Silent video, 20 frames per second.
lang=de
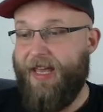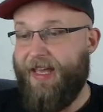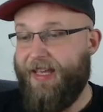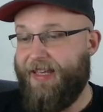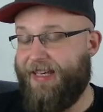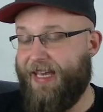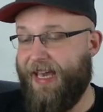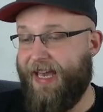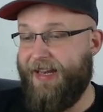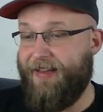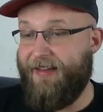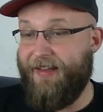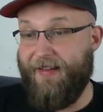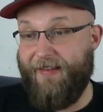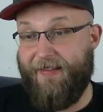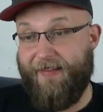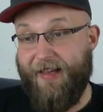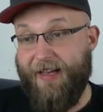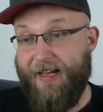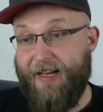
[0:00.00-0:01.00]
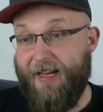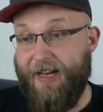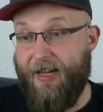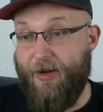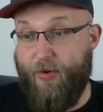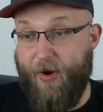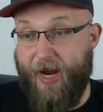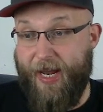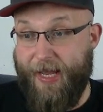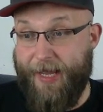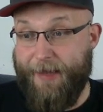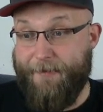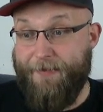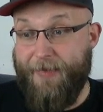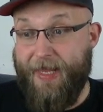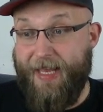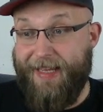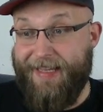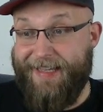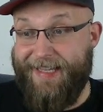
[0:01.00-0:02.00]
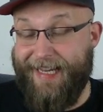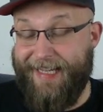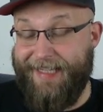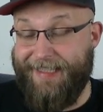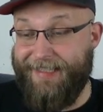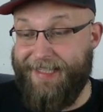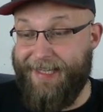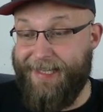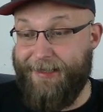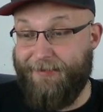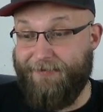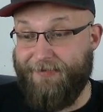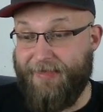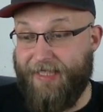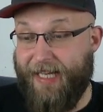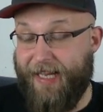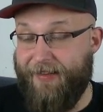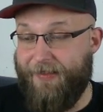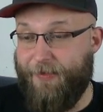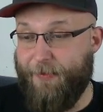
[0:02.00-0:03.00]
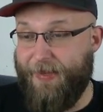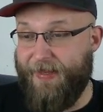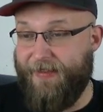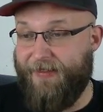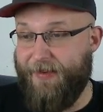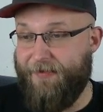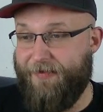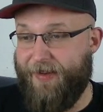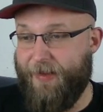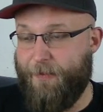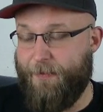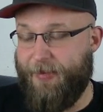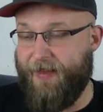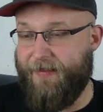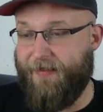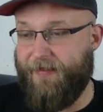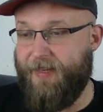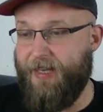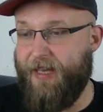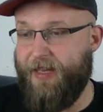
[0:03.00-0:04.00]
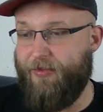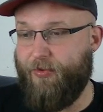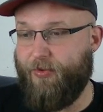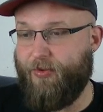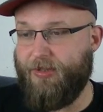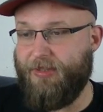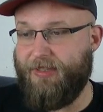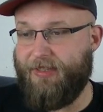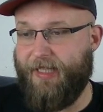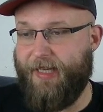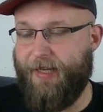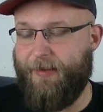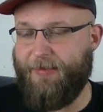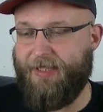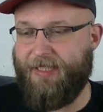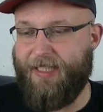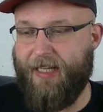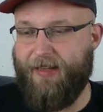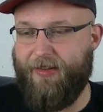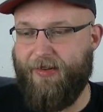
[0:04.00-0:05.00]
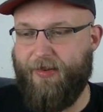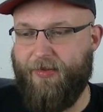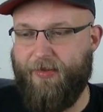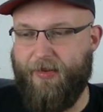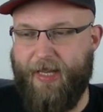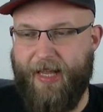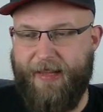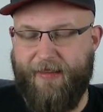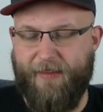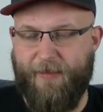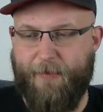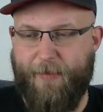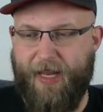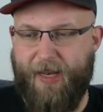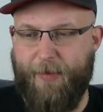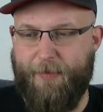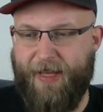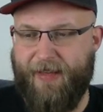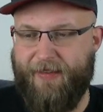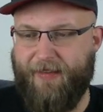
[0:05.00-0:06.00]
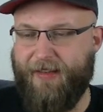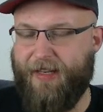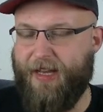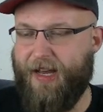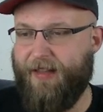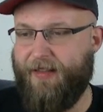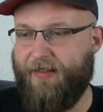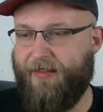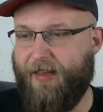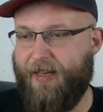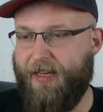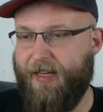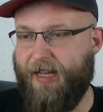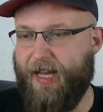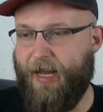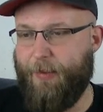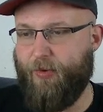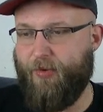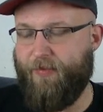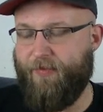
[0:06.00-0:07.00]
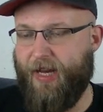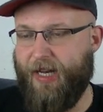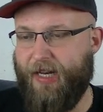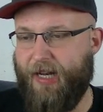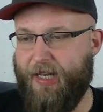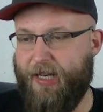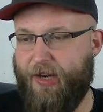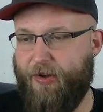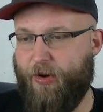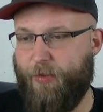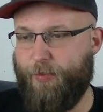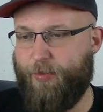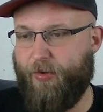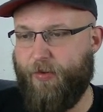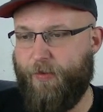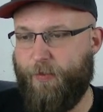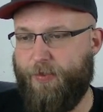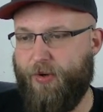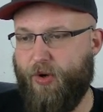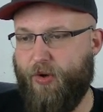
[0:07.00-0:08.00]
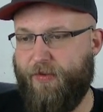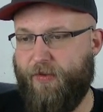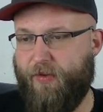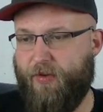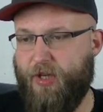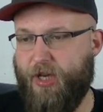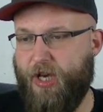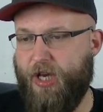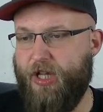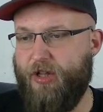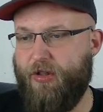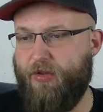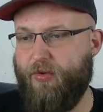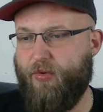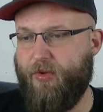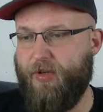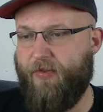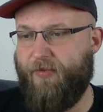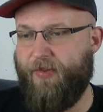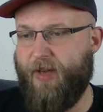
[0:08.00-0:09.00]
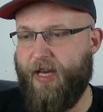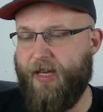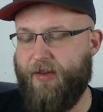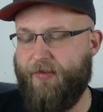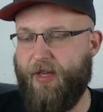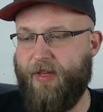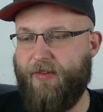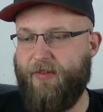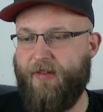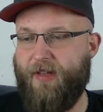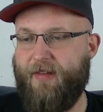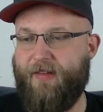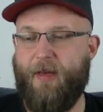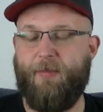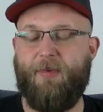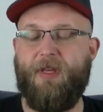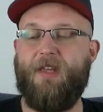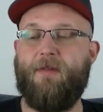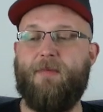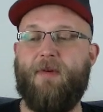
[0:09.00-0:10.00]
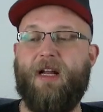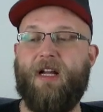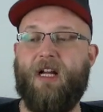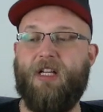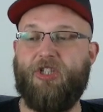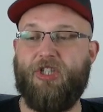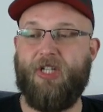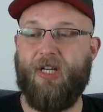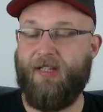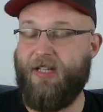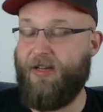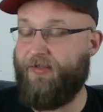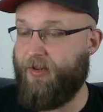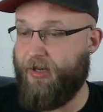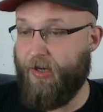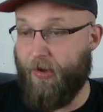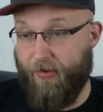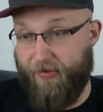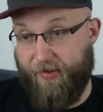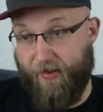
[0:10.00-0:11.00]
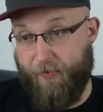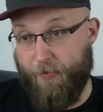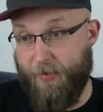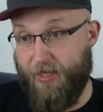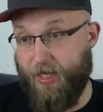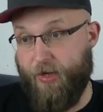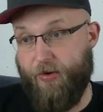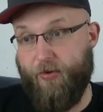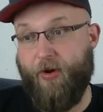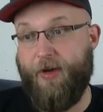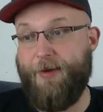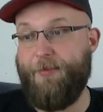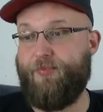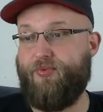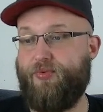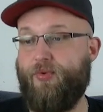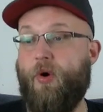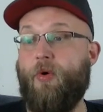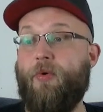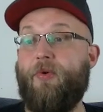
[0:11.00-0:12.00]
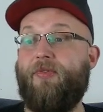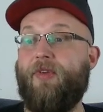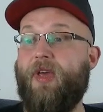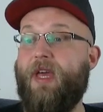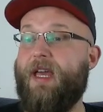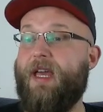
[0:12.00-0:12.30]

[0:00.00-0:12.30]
Candice LeRae. Ja, ähm, da ist ein bisschen was passiert und ähm, ich hatte letztens meine besten Karten drinne gehabt und war dann Neon Plus Plus hier hinten ungefähr gewesen. Deshalb gehe ich mal ganz stark davon aus, dass mit den neuen Pros